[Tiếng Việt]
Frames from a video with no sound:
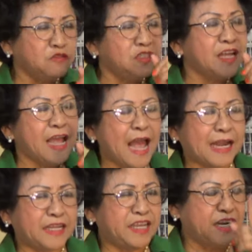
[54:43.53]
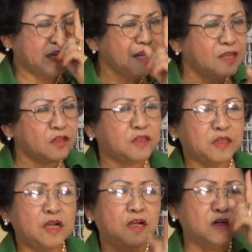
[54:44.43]
sư Thái Hà là nhận đất đất
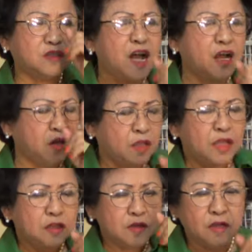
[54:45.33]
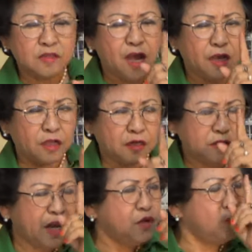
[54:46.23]
từ thời từ thời
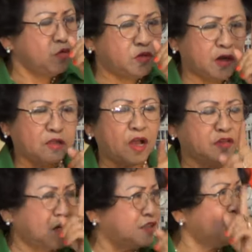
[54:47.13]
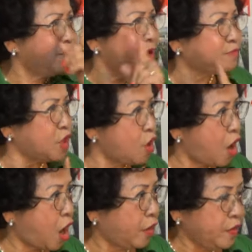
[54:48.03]
đế từ thời thực dân Pháp cho dạ,
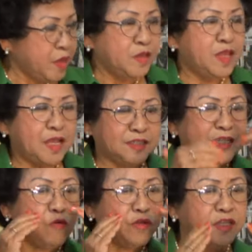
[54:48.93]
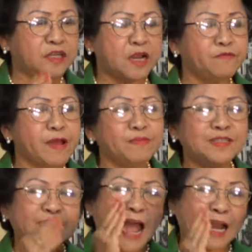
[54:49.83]
họ dạ, vâng. thì sau khi thực dân Pháp đã
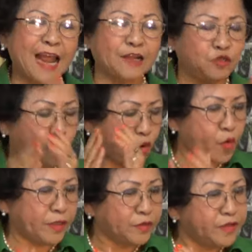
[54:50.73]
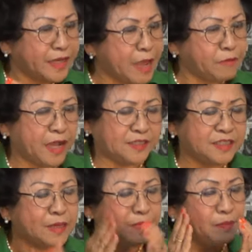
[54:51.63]
trả lại chủ quyền cho Việt Nam vào một nghìn chín
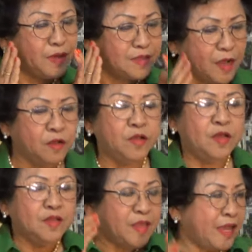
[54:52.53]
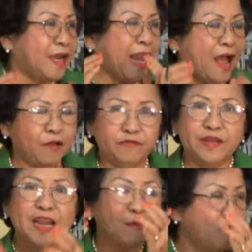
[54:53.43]
trăm năm mươi tư dạ. thì là
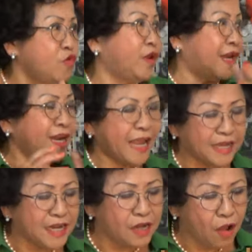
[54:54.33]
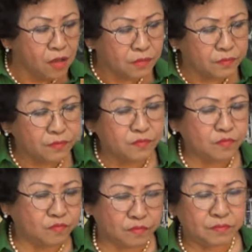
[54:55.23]
Việt Nam có quyền lấy lại cái đất đó. Dạ vâng. Ừ. Dạ.